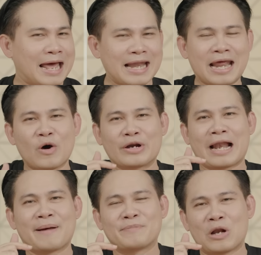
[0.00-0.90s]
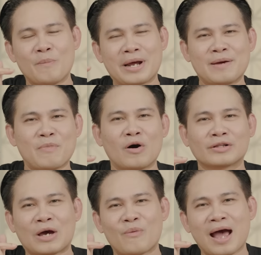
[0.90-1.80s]
และแน่นอนครับเราไม่ได้บอก
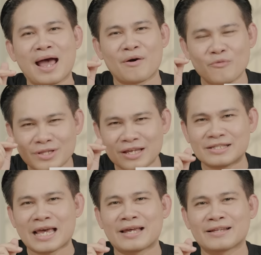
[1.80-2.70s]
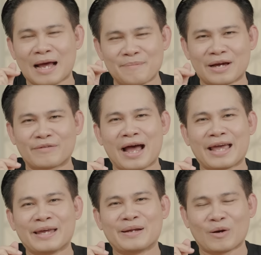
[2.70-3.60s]
แต่ว่าวิธีเจ๊งทำอย่างไร
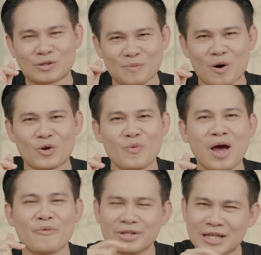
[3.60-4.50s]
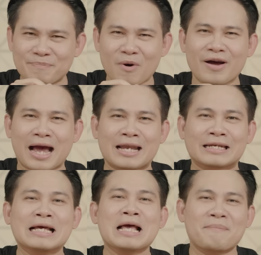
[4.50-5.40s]
เราจะบอกด้วยว่าวิธีป้องกัน
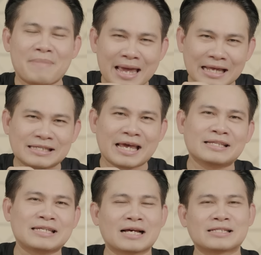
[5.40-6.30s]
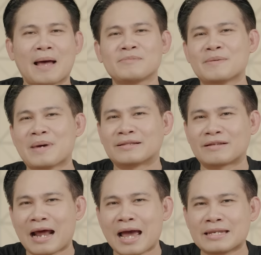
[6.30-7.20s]
ไม่ให้เจ๊งจากสามสิบอัน
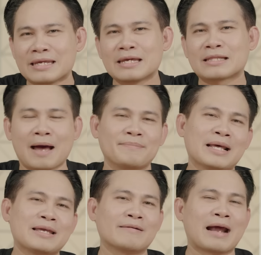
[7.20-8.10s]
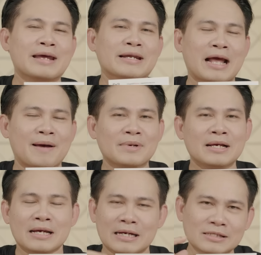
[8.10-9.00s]
ตรายนี้ทำได้อย่างไรนะครับ
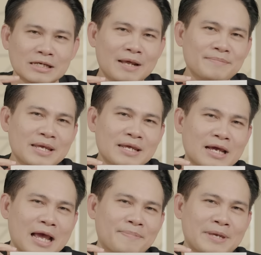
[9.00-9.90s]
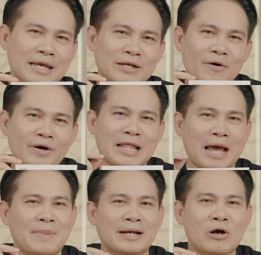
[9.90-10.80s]
หนังสือเล่มนี้นะครับเขียนโดย
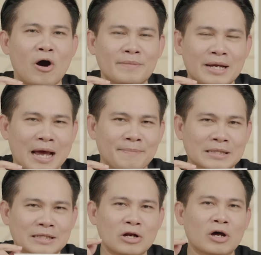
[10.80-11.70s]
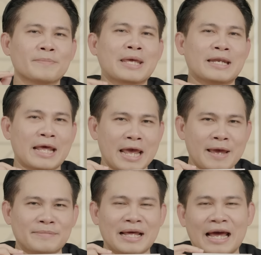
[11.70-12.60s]
แท็กบักหนอมนะครับหรือถนอมเกตเอ
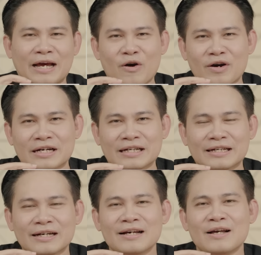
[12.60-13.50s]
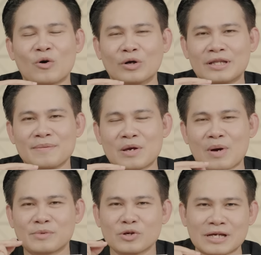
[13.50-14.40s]
มนะก็คือคนที่มี
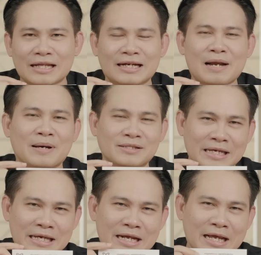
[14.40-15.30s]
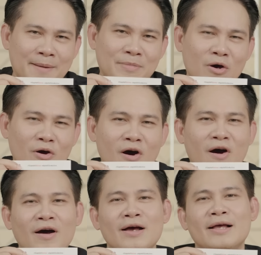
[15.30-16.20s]
ความเชี่ยวชาญทางด้านภาษีนะครับแล้วก็
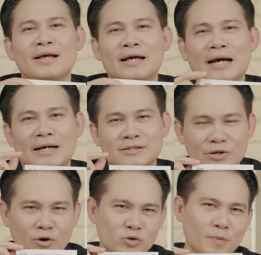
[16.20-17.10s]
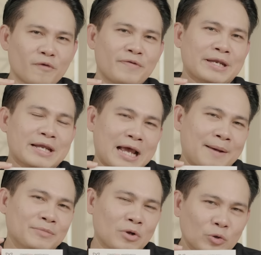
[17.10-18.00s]
Zero to Profit นะค
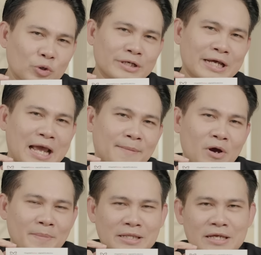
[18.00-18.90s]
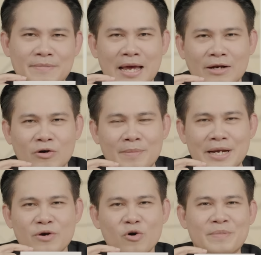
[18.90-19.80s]
รับน้องนุชนะครับก็เป็นทีมงานของ
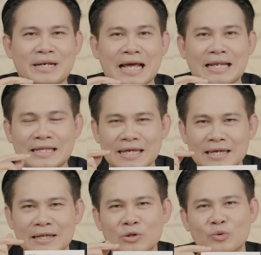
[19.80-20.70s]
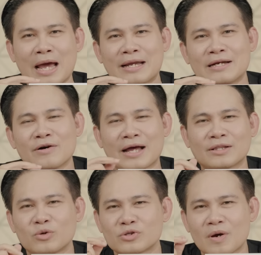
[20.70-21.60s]
Money Coach เหมือนกันที่ดูแลในเรื่องของ
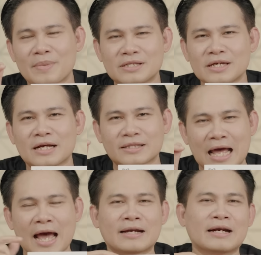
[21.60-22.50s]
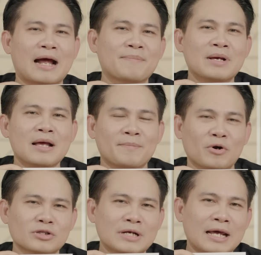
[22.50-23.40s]
การตรวจสอบบัญชีต่างๆนะครับ
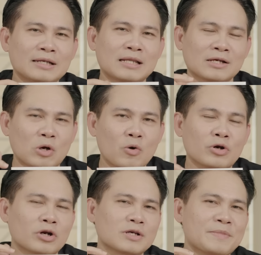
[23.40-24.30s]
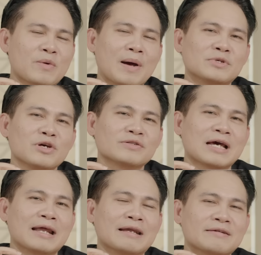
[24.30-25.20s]
เพราะฉะนั้นทั้งสองคนก็จะมีความเชี่ยว
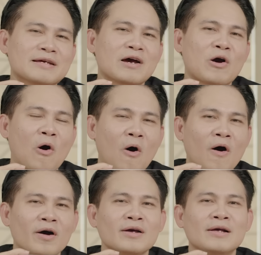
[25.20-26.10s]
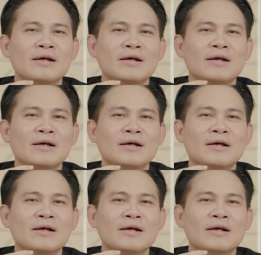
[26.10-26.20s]
ชาญในเรื่องของ